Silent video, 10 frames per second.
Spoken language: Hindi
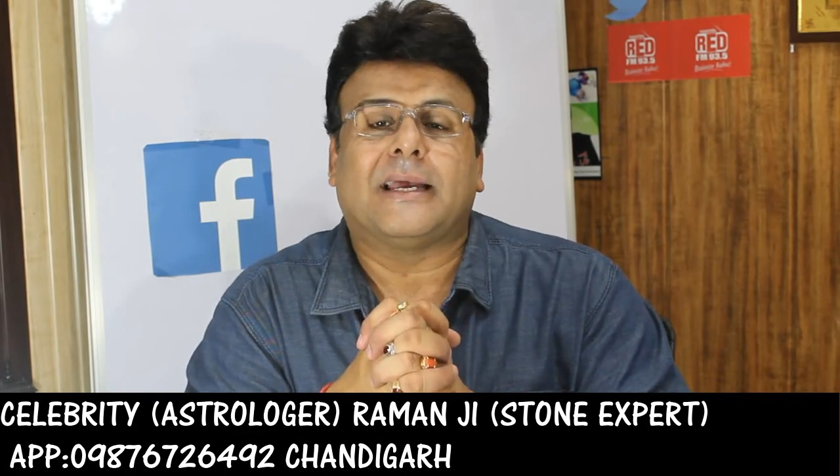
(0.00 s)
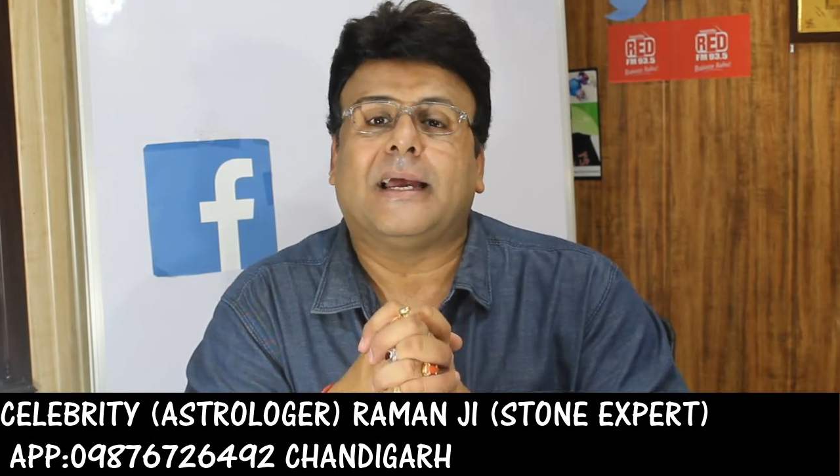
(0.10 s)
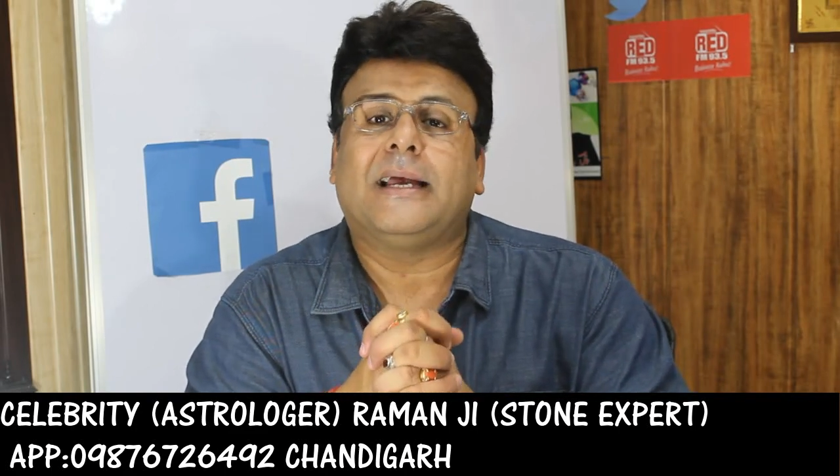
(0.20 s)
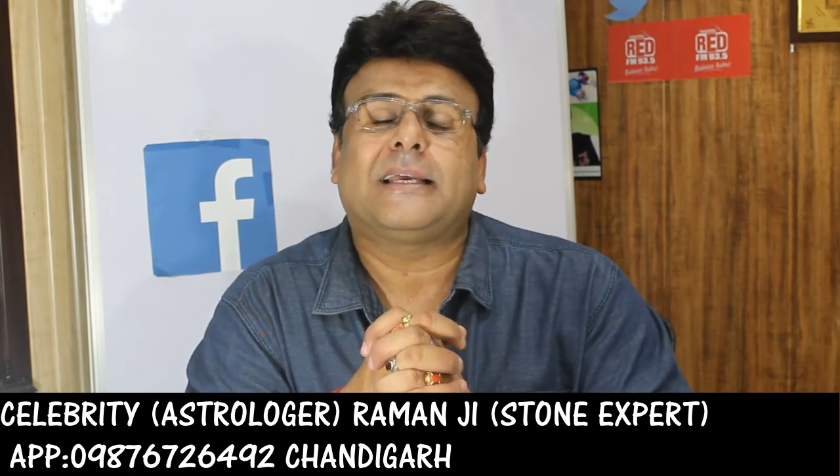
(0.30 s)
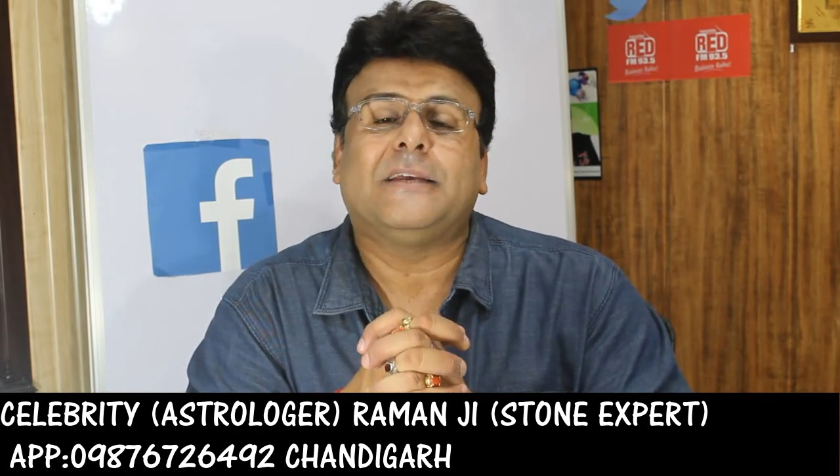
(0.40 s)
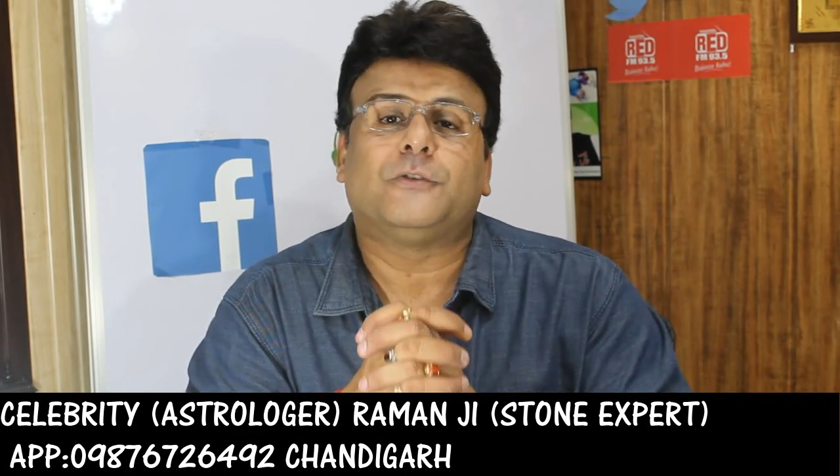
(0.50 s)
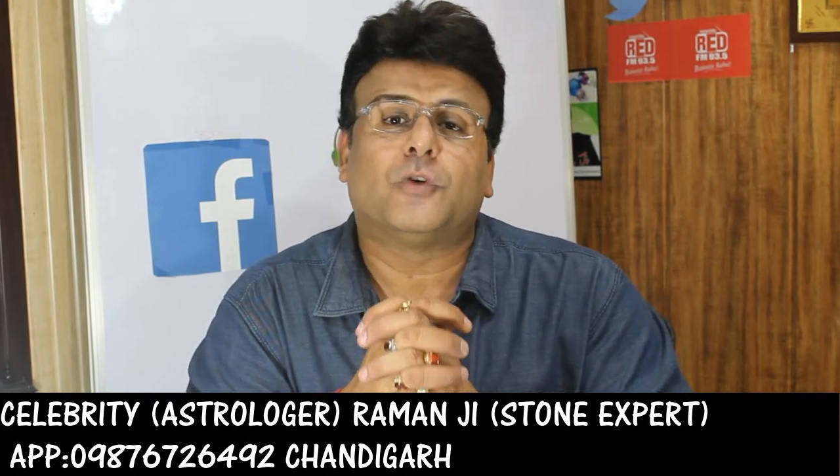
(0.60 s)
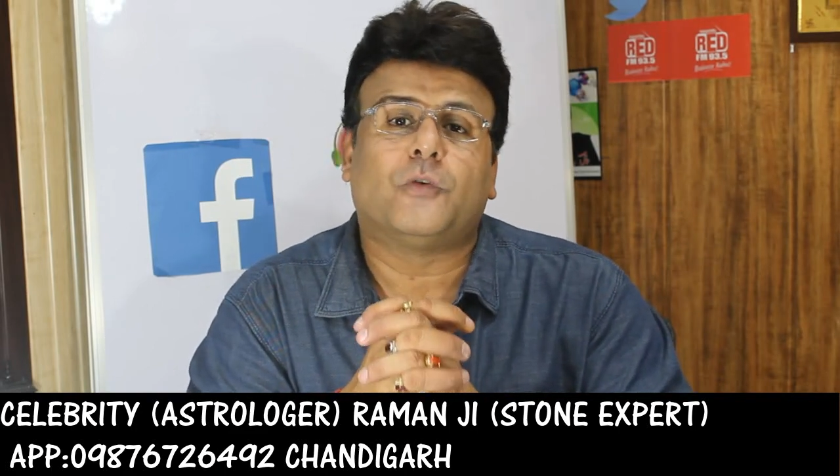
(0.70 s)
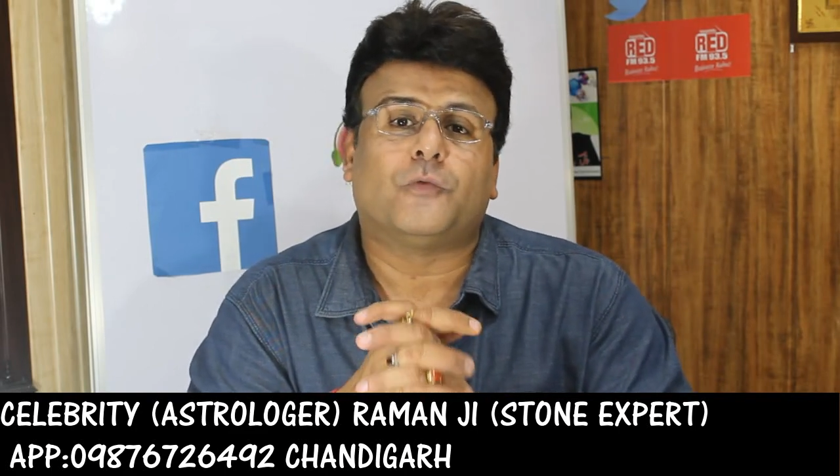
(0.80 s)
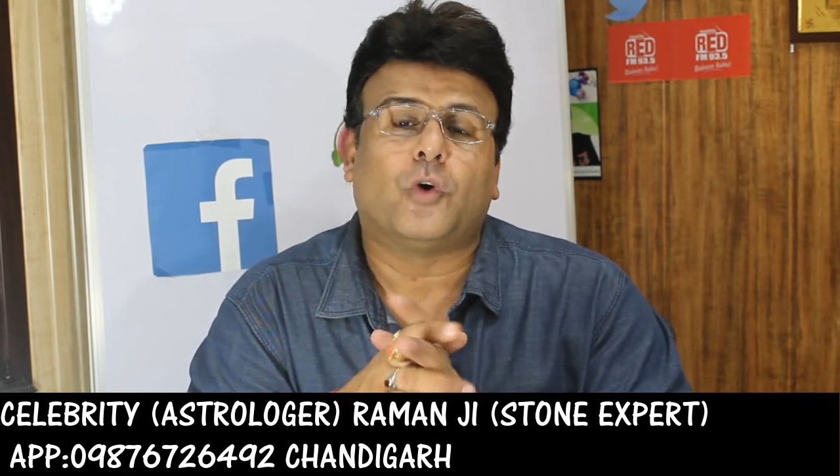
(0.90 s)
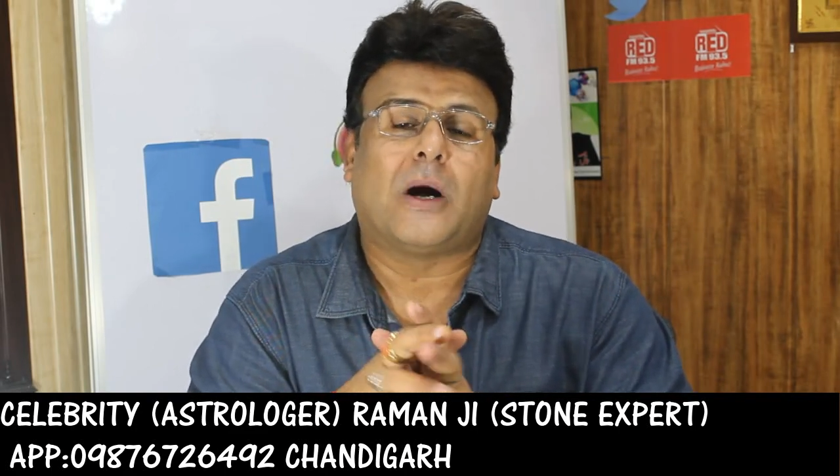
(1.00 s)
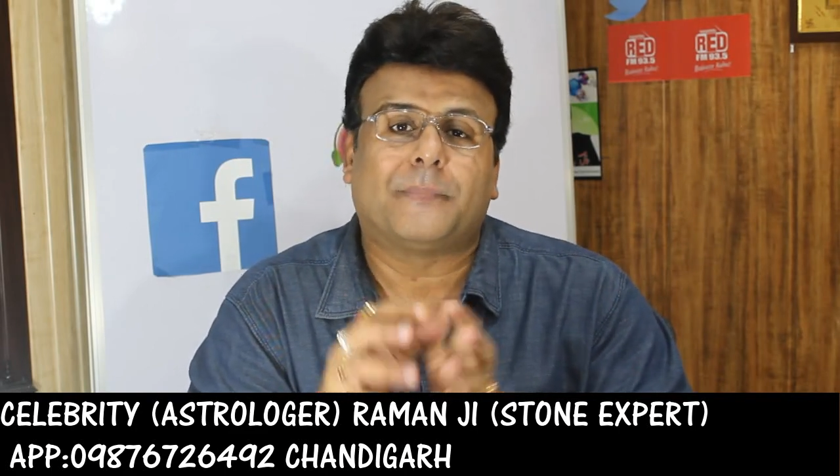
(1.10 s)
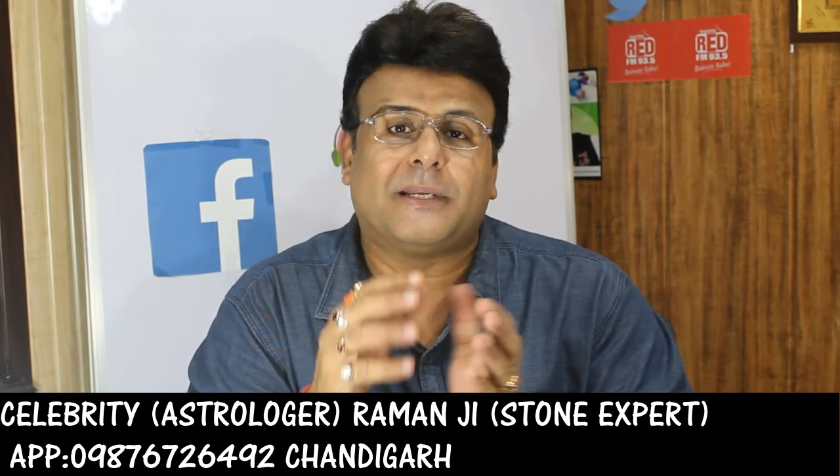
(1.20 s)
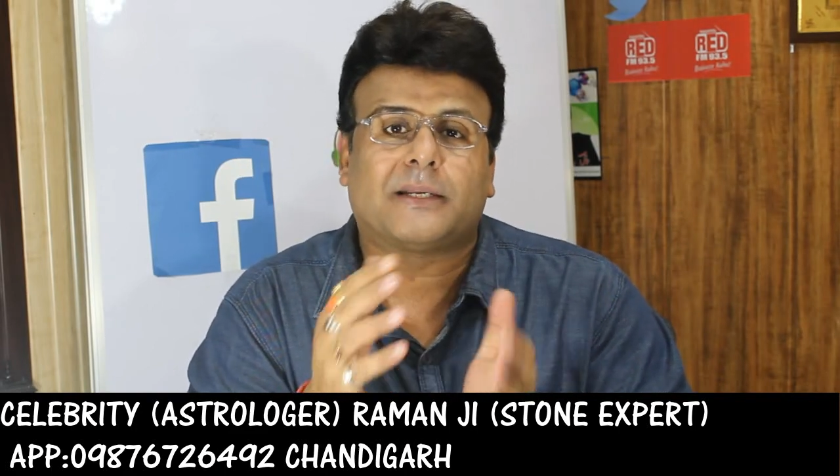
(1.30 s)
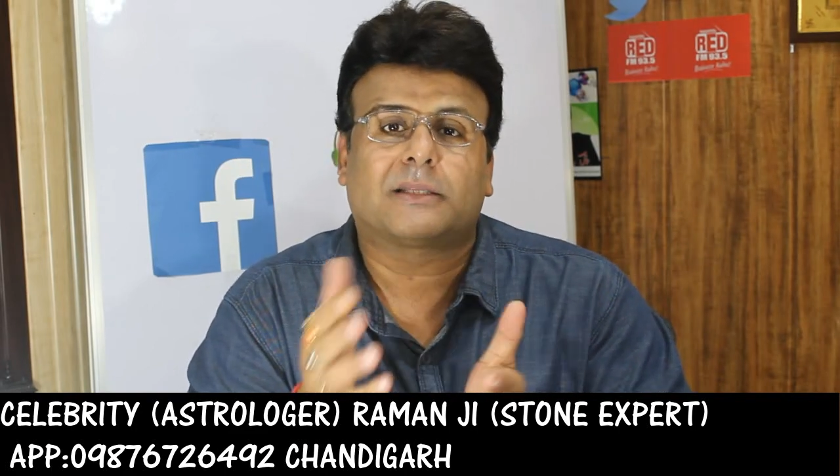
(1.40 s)
है कि जो वो
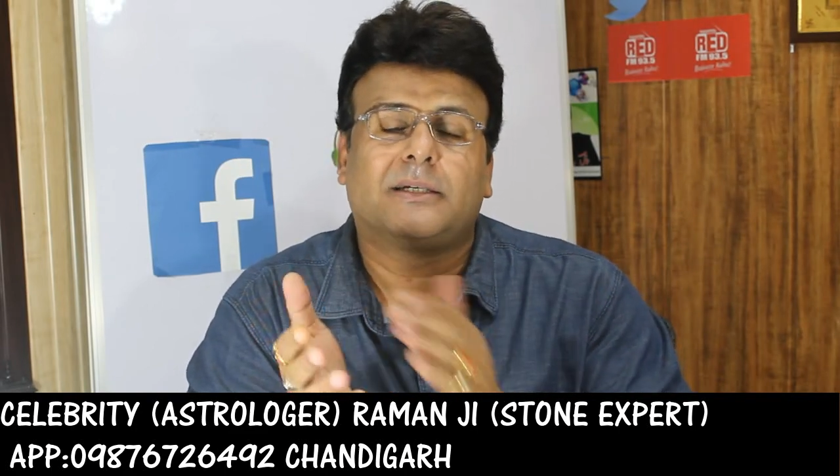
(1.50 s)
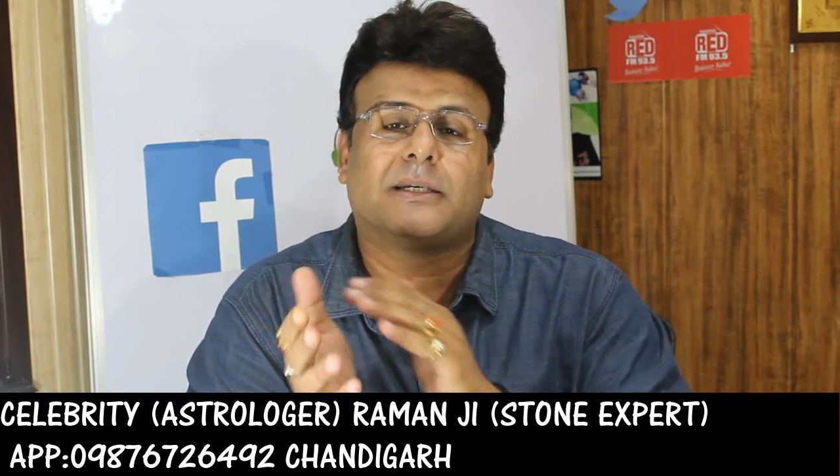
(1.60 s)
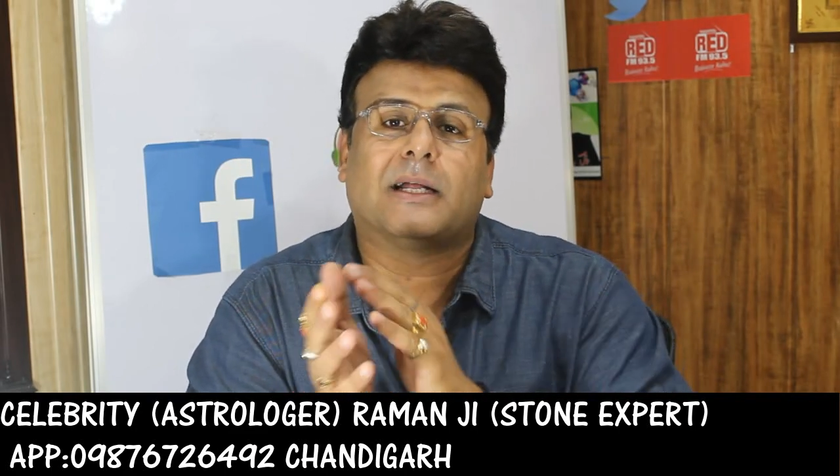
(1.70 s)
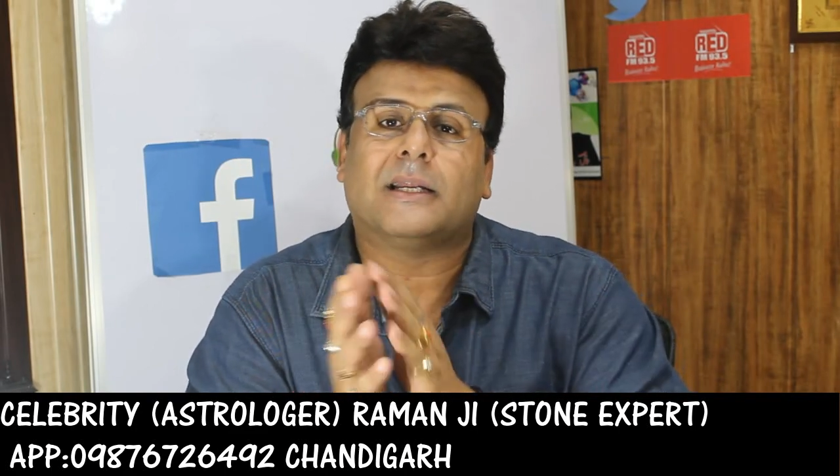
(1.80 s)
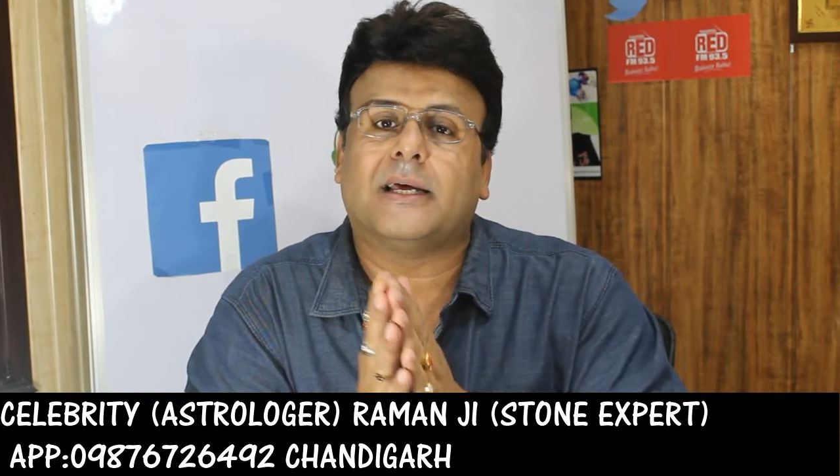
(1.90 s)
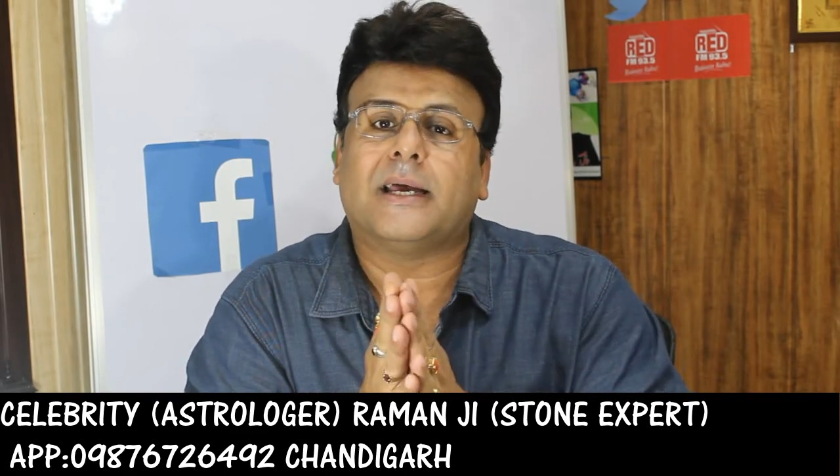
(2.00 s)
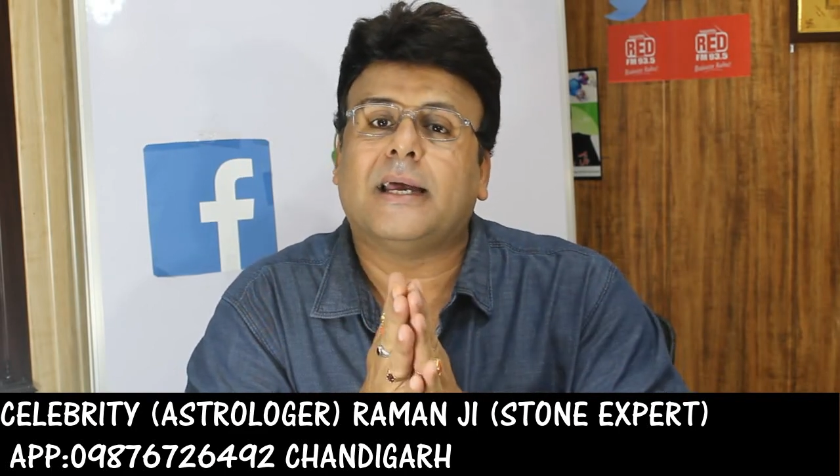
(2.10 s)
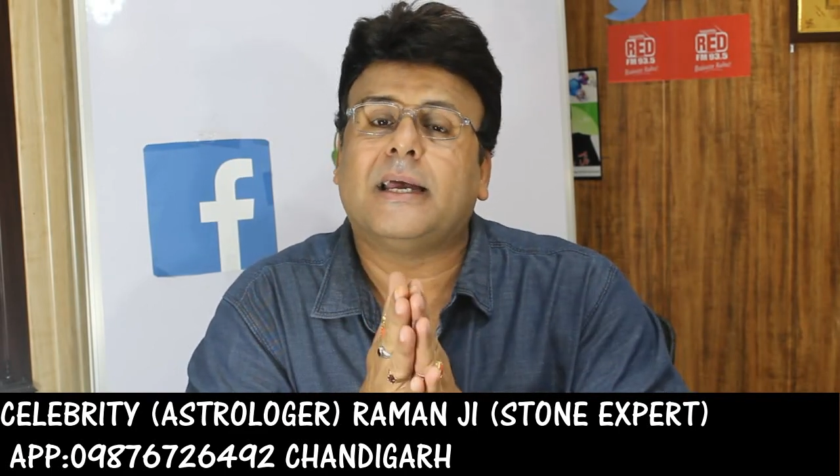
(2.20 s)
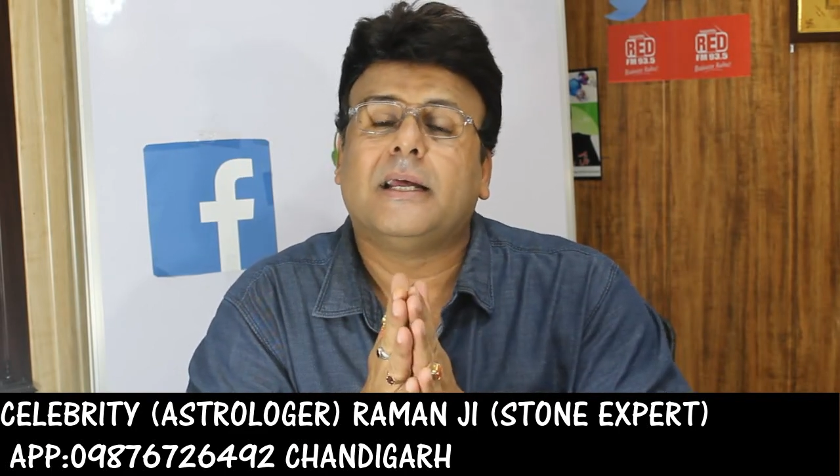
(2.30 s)
आपने रतन डालना है